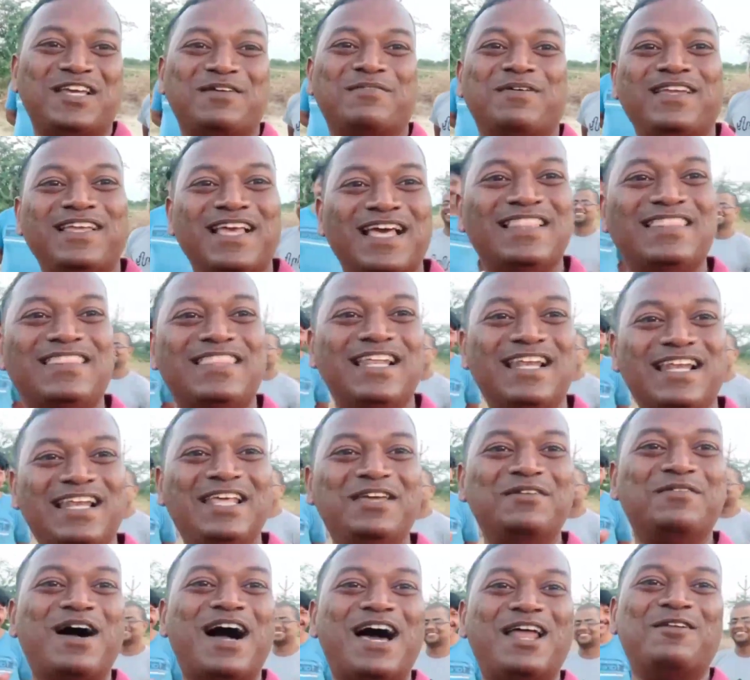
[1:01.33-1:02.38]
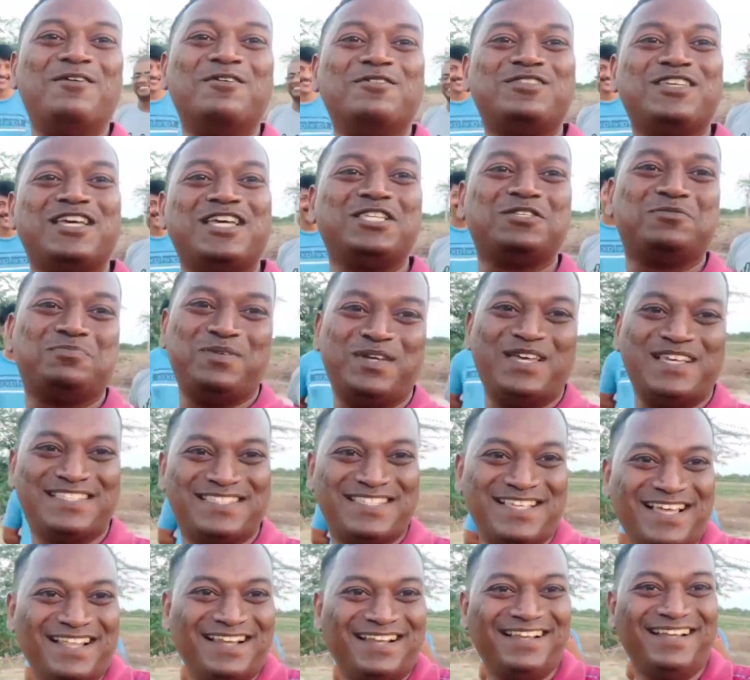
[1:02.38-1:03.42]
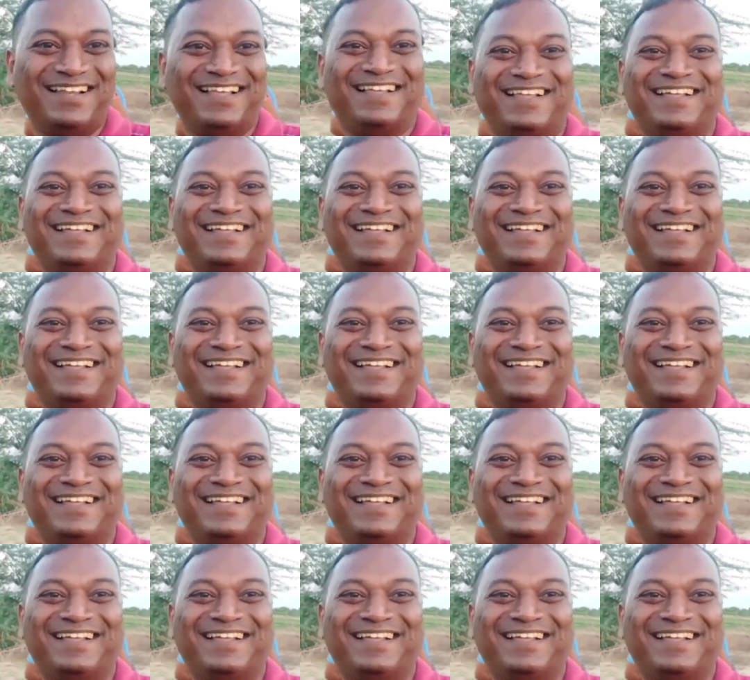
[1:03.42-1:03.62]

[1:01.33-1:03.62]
है भैया दिल्ली वालों से स्पेशल